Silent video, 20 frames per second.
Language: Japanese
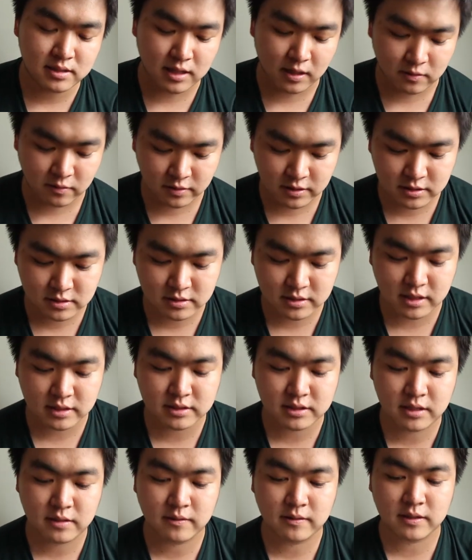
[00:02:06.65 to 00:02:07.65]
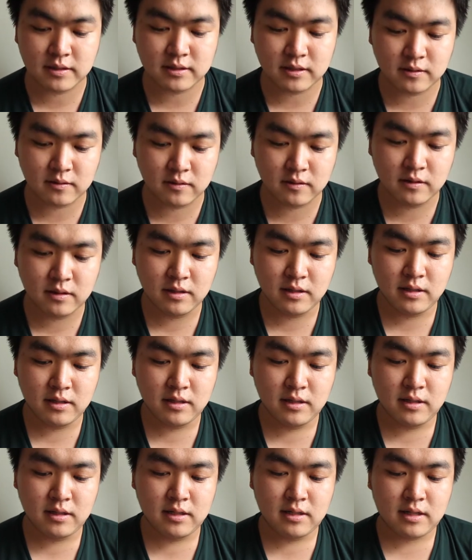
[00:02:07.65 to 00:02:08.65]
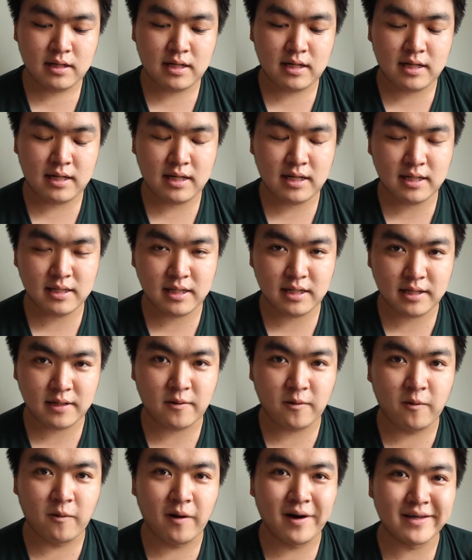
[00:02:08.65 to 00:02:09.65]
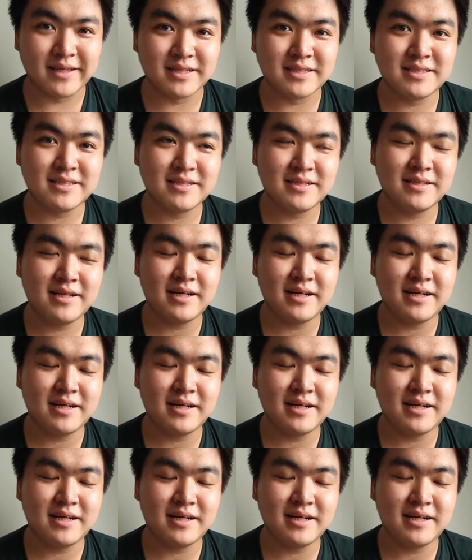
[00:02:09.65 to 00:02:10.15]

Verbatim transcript: 学校に通学してるんですけど、かなり怖いです。